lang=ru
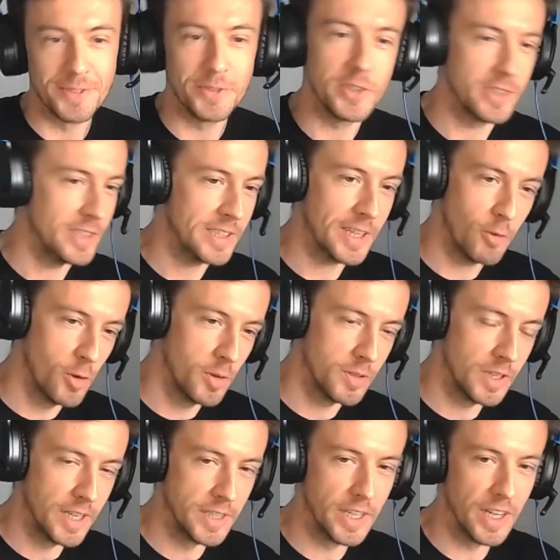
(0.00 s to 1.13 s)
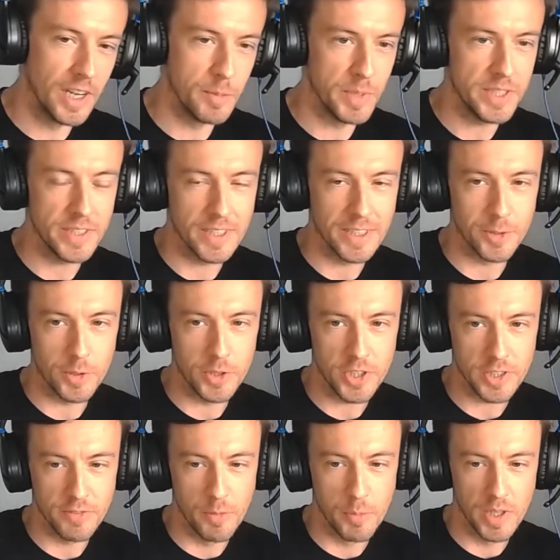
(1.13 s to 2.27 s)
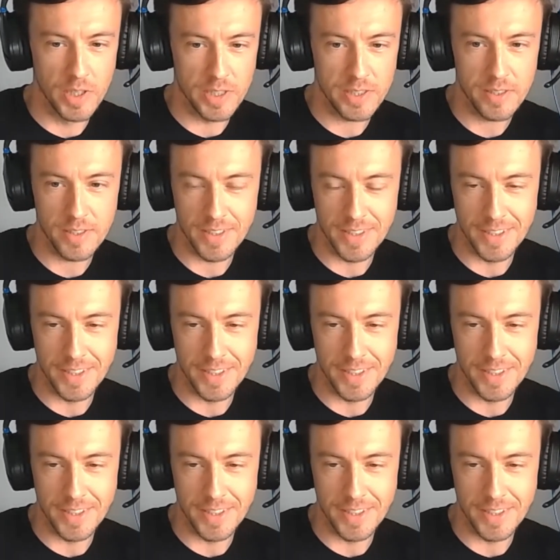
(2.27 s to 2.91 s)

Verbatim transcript: не того Лионеля Месси, который сейчас в МЛС